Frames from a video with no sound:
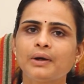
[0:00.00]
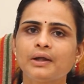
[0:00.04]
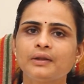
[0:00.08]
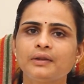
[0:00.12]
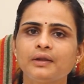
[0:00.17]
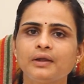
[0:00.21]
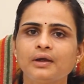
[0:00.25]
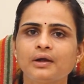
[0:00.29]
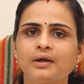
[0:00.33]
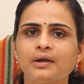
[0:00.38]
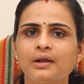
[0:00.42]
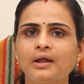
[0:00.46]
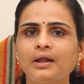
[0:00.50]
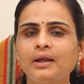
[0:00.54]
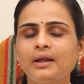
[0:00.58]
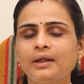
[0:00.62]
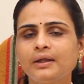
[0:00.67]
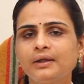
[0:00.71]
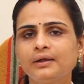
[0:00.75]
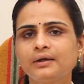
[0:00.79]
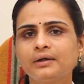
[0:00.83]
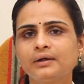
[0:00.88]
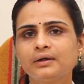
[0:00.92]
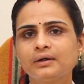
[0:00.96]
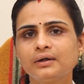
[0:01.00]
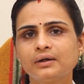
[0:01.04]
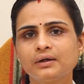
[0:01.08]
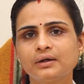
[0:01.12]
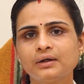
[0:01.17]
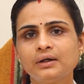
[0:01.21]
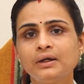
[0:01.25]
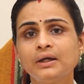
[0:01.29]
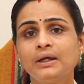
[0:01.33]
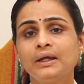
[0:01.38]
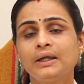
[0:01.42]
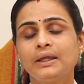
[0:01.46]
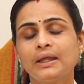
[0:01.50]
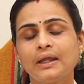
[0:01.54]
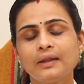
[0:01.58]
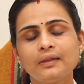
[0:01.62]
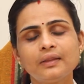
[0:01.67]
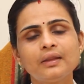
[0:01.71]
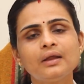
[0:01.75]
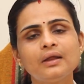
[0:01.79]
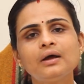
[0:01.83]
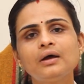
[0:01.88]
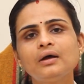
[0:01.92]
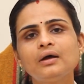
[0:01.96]
பார்த்தீங்கன்னா லைக்
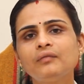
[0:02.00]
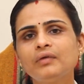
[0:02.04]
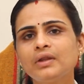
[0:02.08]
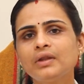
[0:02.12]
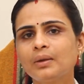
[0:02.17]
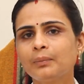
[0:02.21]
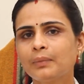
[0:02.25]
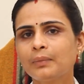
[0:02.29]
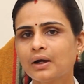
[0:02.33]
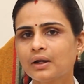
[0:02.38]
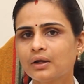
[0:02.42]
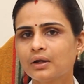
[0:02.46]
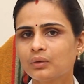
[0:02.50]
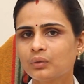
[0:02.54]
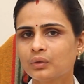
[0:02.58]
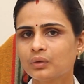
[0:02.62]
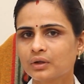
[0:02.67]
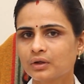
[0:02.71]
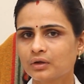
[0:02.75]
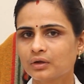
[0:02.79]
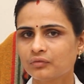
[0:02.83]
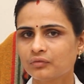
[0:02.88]
எந்த விதமான ஒரு